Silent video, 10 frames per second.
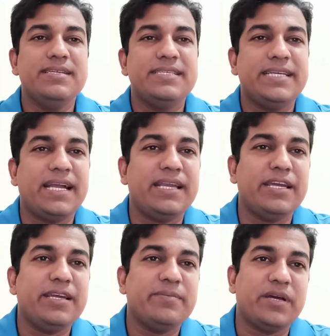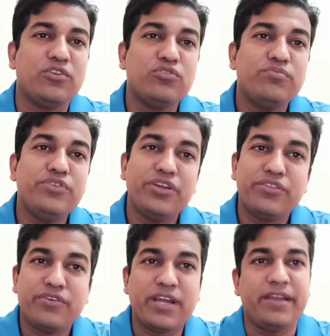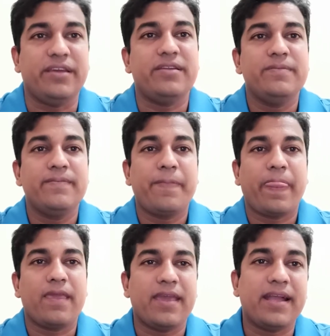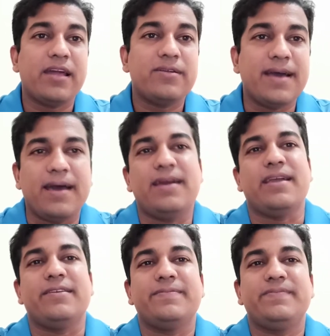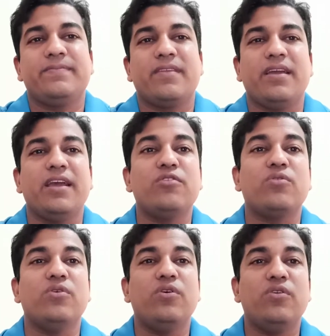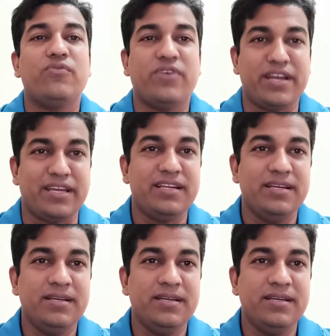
সেখানে মাদকদ্রব্য নিয়ন্ত্রণ আইনের এগারো ধারায় অ্যালকোহল ফানের